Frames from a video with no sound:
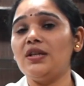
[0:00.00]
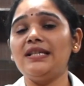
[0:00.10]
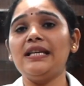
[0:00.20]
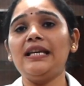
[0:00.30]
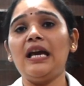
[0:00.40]

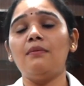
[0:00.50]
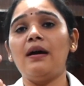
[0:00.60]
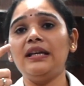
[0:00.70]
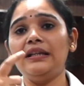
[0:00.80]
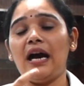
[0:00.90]
जिससे कि
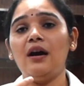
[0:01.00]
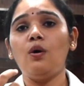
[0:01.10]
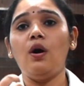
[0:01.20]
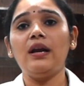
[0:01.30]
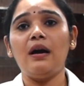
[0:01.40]
हमारी
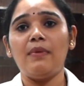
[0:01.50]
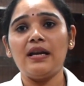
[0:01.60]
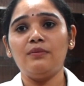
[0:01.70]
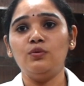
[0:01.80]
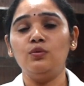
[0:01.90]
नाक और
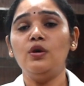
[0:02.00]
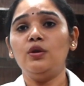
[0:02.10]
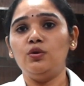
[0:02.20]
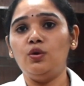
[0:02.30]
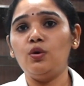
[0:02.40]
हमारा मुंह
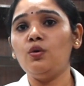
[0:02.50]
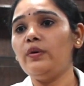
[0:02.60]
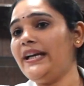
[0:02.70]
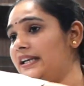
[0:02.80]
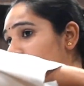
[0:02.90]

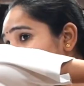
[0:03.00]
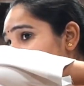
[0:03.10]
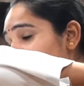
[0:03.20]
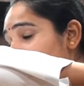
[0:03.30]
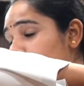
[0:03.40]
दोनों ही
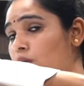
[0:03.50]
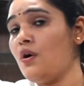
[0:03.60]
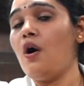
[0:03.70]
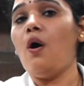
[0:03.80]
ढका हुआ हो